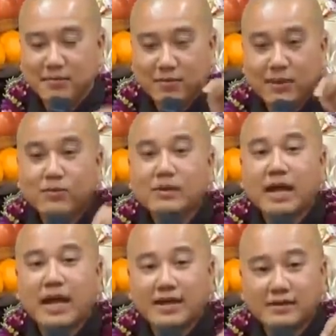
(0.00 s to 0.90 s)
một dấu
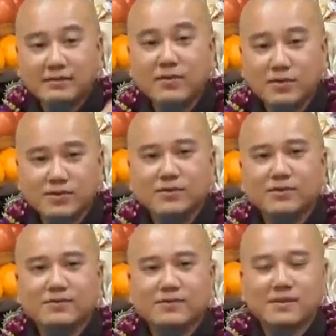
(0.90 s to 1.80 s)
than buông
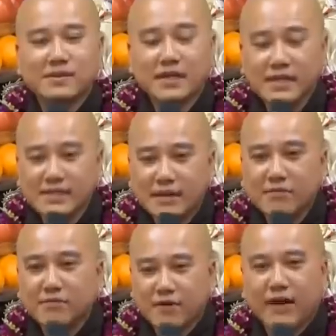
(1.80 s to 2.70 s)
xuống, đinh
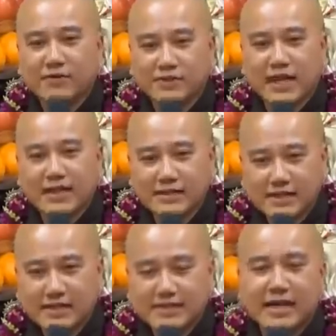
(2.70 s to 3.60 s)
đóng vào săn
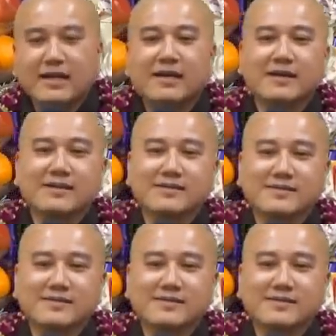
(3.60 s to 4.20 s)
tiếng trả lời.